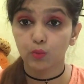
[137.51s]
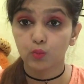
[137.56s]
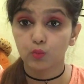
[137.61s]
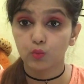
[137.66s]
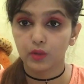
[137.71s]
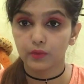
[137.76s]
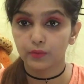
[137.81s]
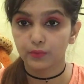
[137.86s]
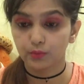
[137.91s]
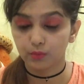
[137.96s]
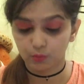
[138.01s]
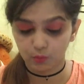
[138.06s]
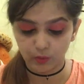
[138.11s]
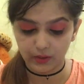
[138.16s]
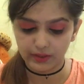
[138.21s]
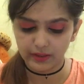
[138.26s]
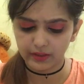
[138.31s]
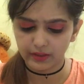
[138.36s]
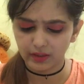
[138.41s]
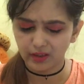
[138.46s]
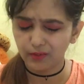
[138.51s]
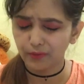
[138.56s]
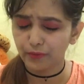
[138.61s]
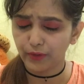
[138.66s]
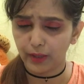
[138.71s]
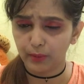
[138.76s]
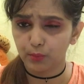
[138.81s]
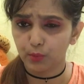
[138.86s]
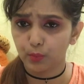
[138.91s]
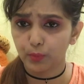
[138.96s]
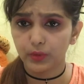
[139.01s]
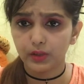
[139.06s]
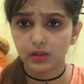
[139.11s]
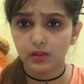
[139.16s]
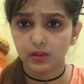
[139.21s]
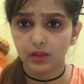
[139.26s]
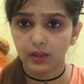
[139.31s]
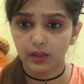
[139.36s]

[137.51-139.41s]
वन वन हंड्रेड फाइव रुपीज़